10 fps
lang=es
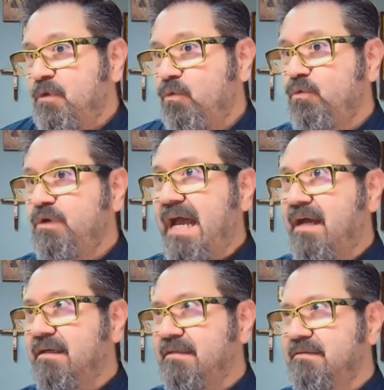
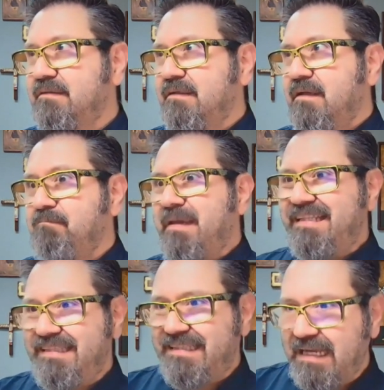una
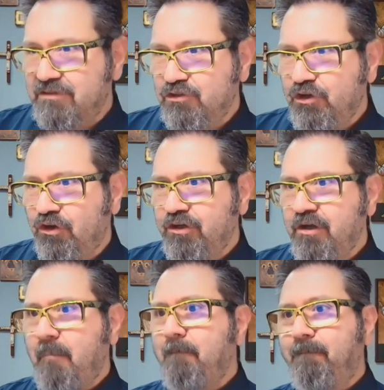
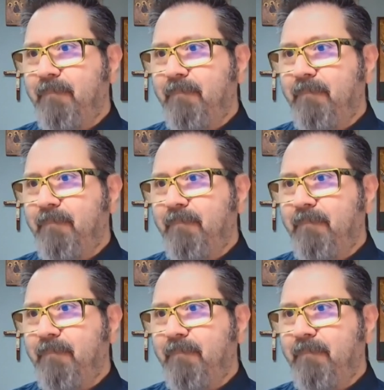meditación